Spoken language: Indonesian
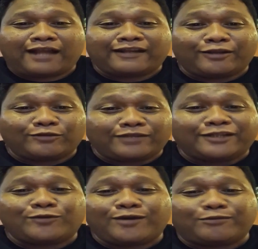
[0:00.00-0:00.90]
Andai lu
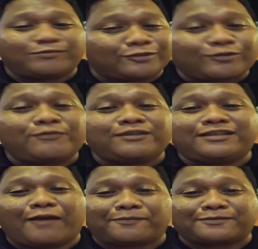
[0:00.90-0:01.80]
jadi gue belum tentu kubut
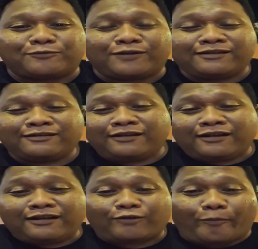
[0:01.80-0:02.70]
jawab semua
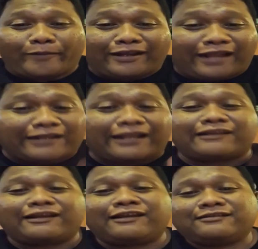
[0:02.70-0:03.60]
Komennya
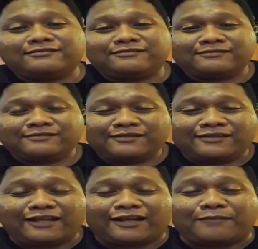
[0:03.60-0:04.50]
lari-larian
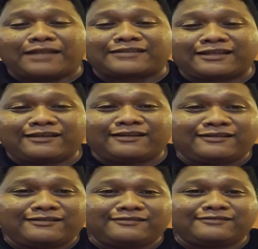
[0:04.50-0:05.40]
Yang kebaca
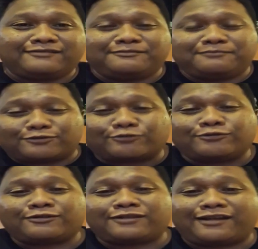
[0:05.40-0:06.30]
ya
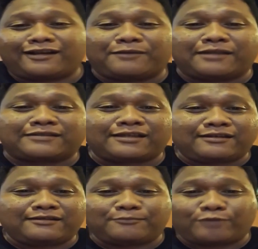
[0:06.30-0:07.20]
bersyukur Yang gak kebaca
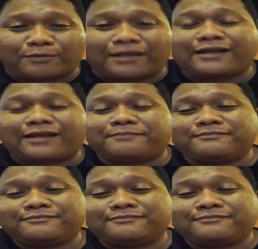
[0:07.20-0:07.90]
mohon maaf